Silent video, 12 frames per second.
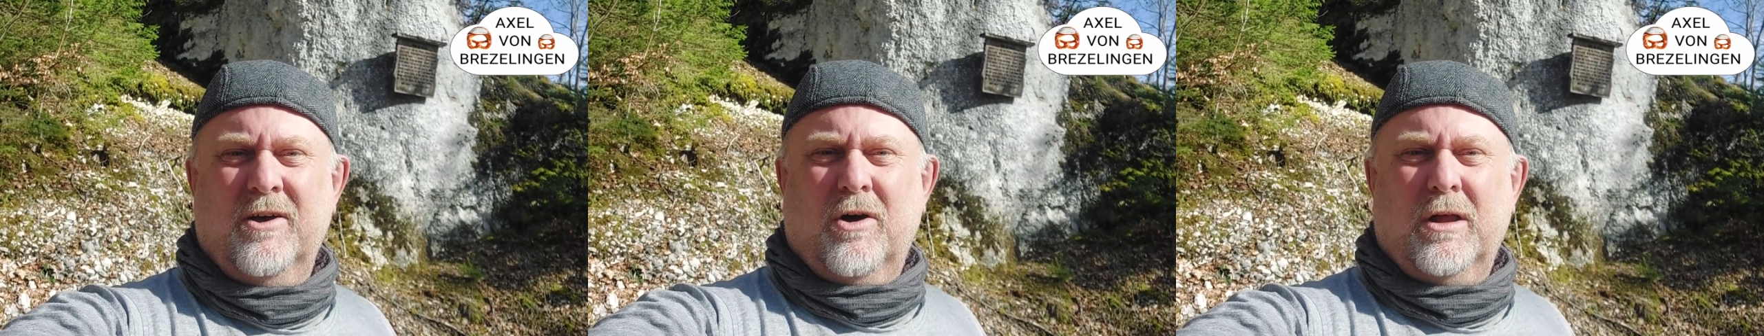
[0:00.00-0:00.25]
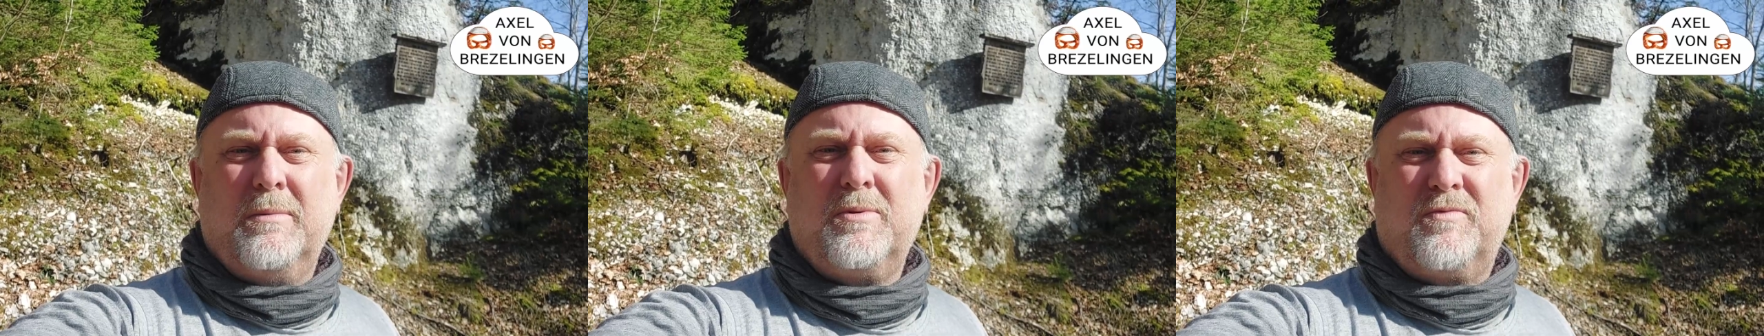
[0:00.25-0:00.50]

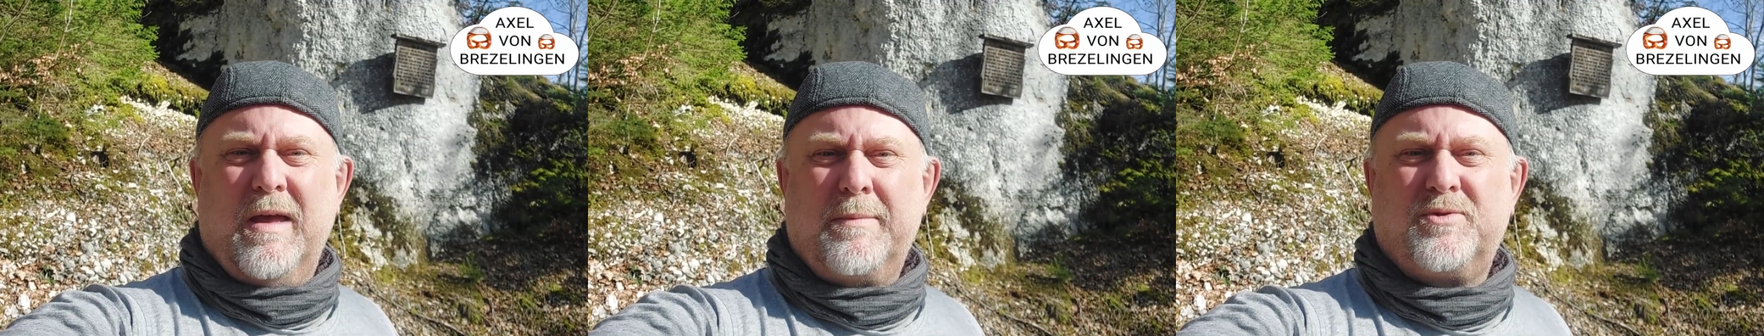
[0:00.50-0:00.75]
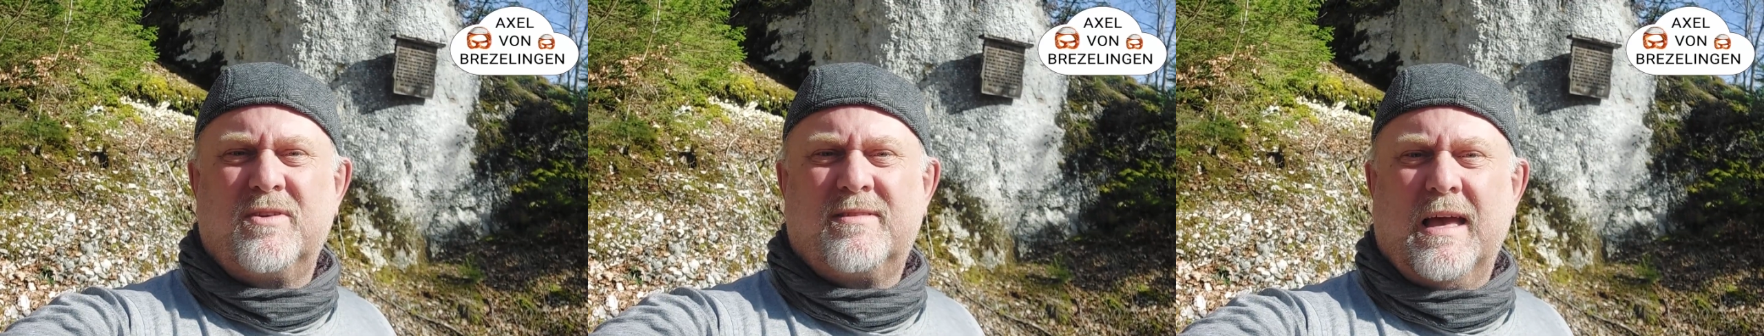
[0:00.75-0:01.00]
Und im
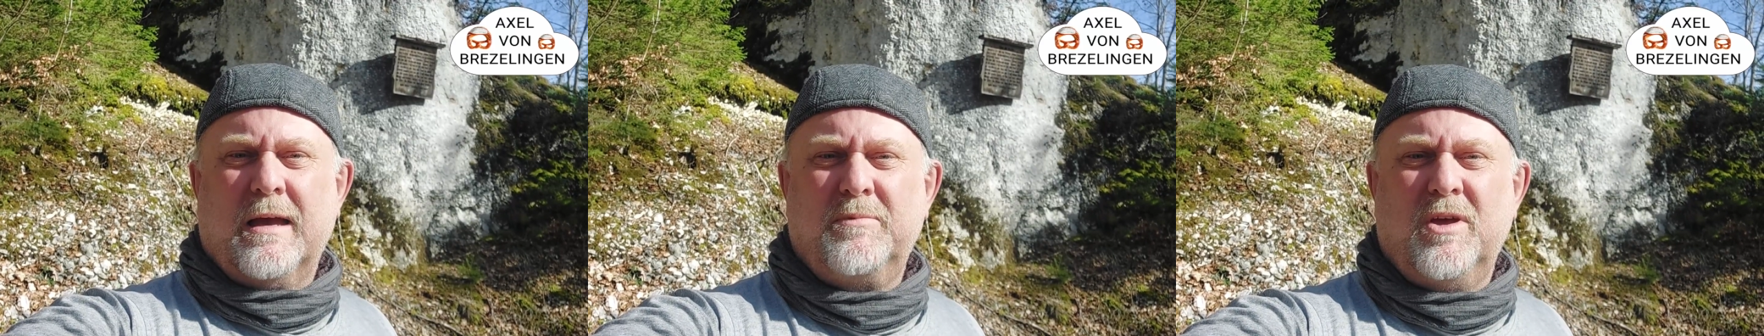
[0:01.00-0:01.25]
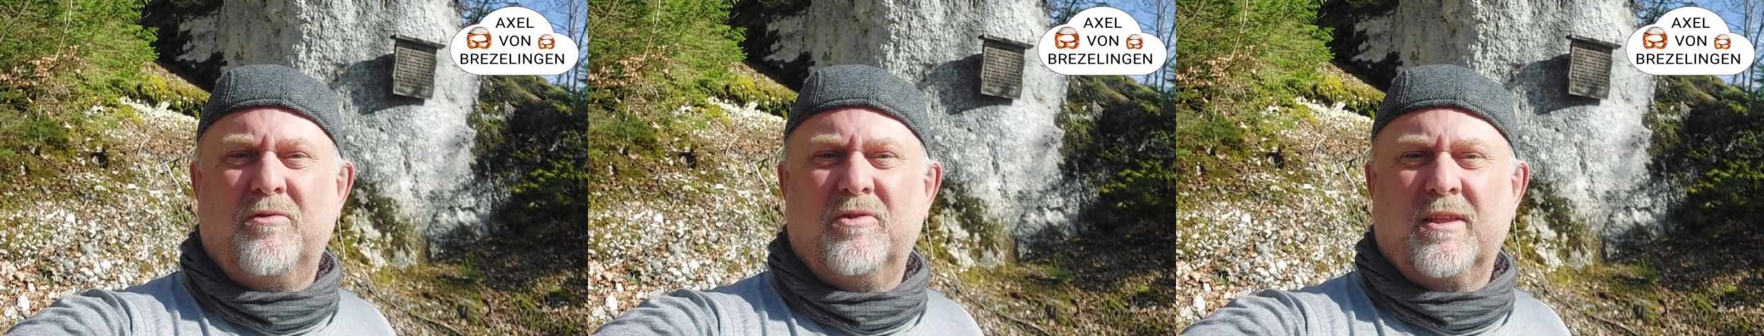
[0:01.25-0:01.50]
Schwäbischen sagen
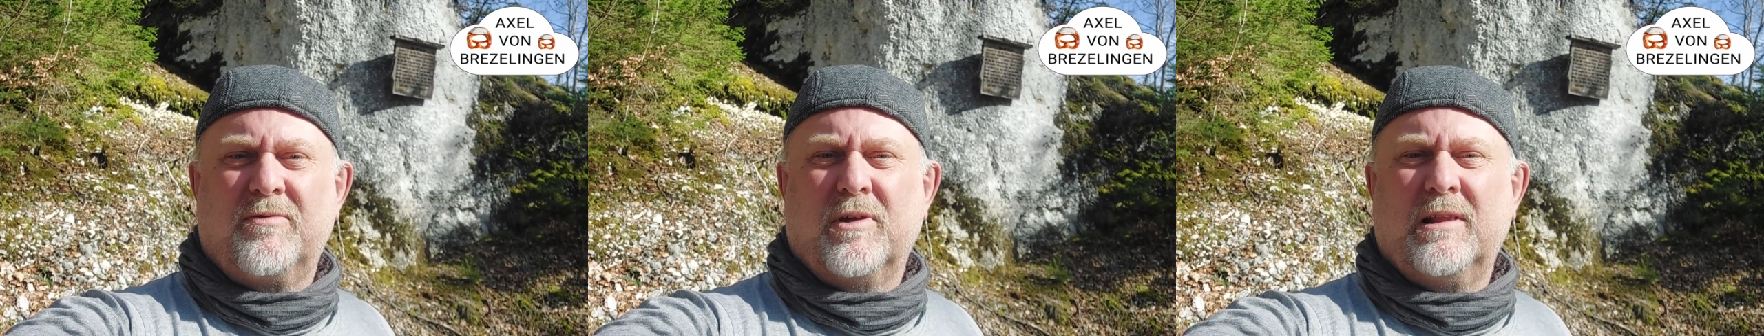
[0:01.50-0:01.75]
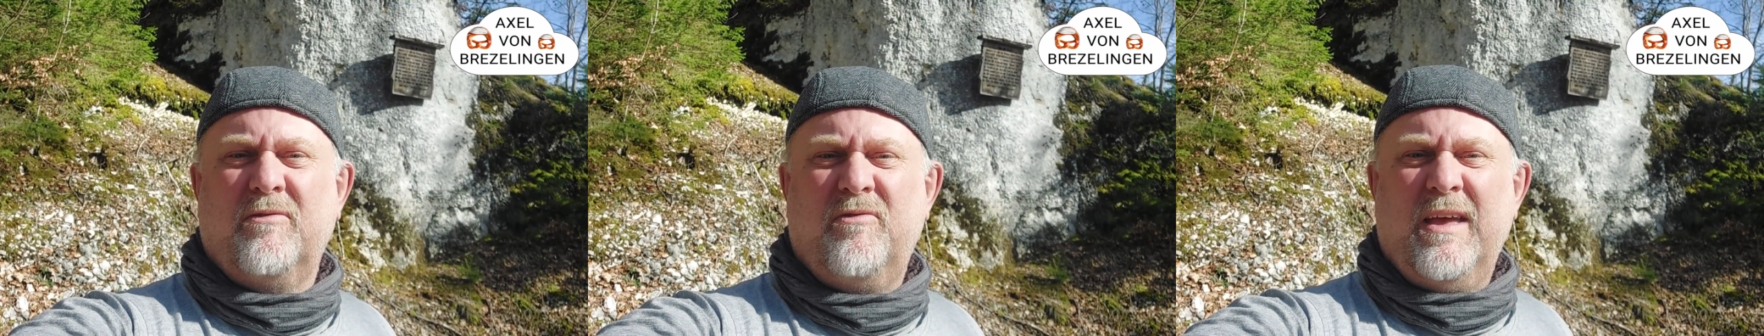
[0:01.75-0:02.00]
wir ja für das
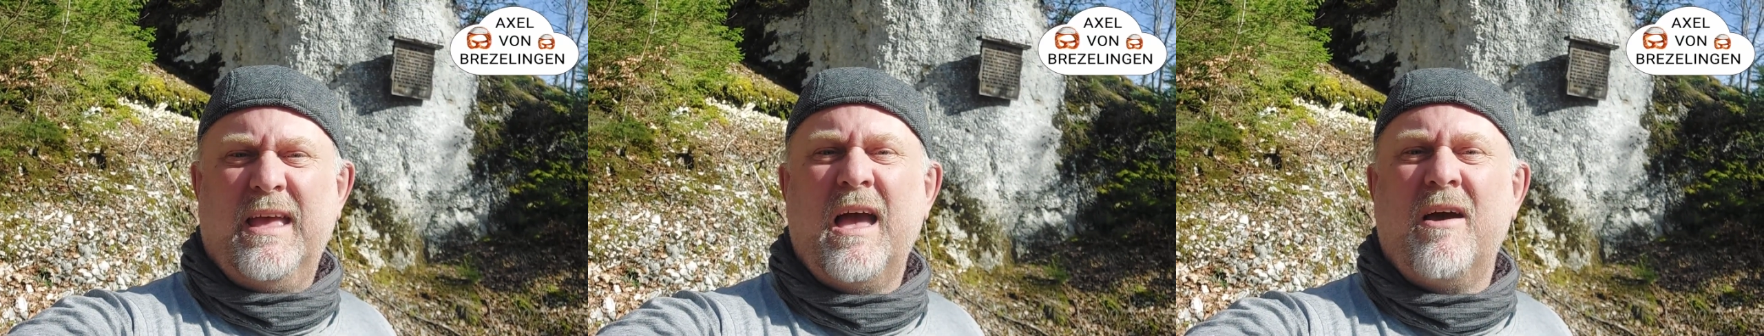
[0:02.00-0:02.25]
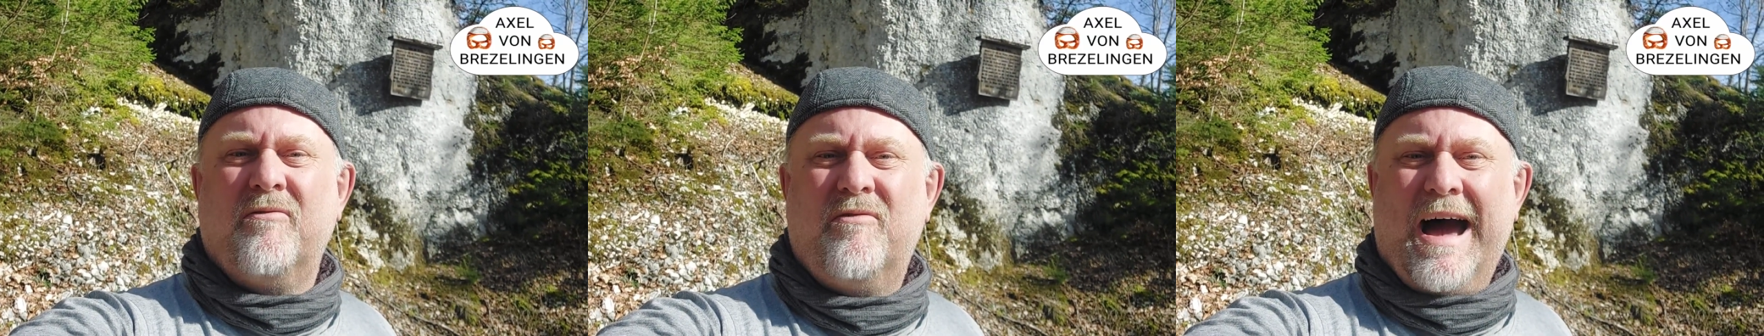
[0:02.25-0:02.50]
Wort Weh
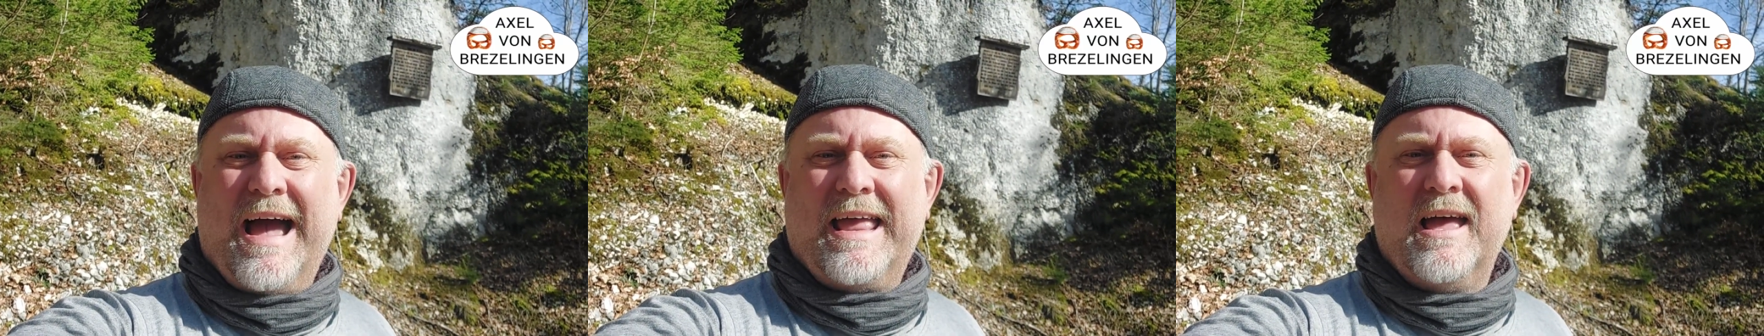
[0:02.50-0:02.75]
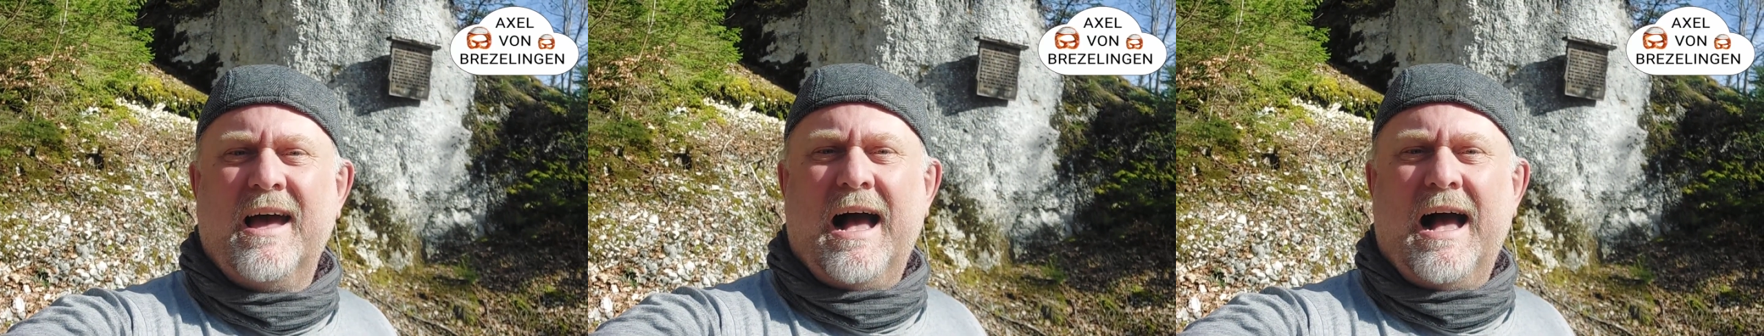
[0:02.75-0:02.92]
Wei,